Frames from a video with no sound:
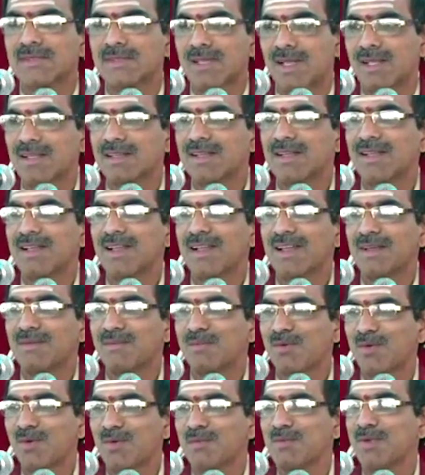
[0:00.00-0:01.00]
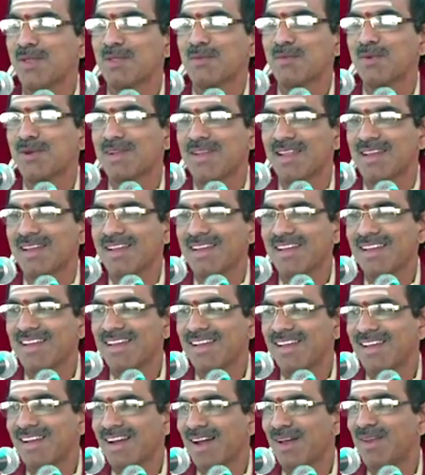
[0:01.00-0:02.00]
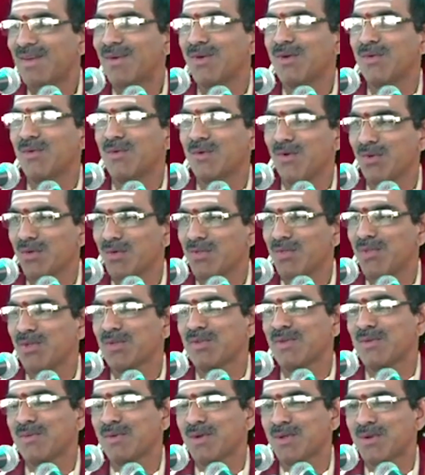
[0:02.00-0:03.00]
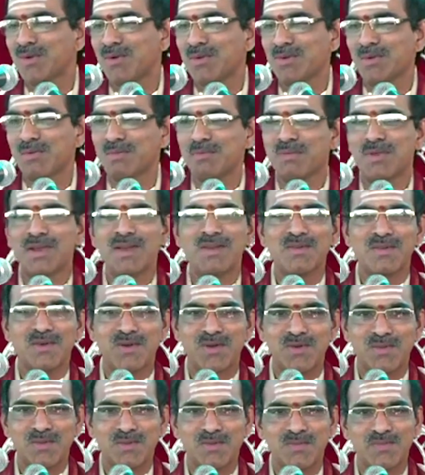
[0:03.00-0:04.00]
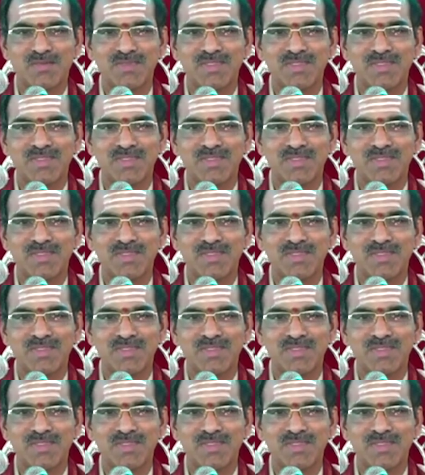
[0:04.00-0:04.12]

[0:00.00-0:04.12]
సహజంగా భూమి మీద పుట్టాక అల్లుడు కొడుకుతో సుమారుడు పిల్లవాడు